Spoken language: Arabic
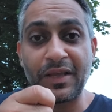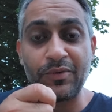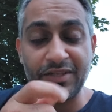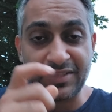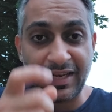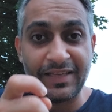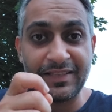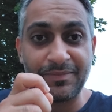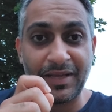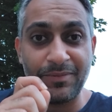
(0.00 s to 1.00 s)
او لك
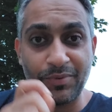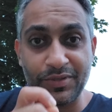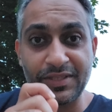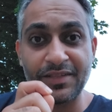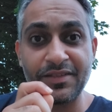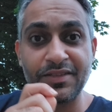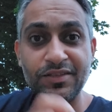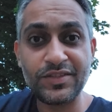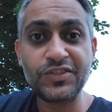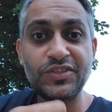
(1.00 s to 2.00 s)
صلاحيه بهالبورت هذا انك
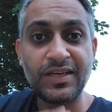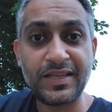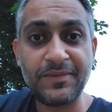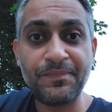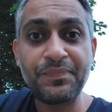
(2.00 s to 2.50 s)
تدش على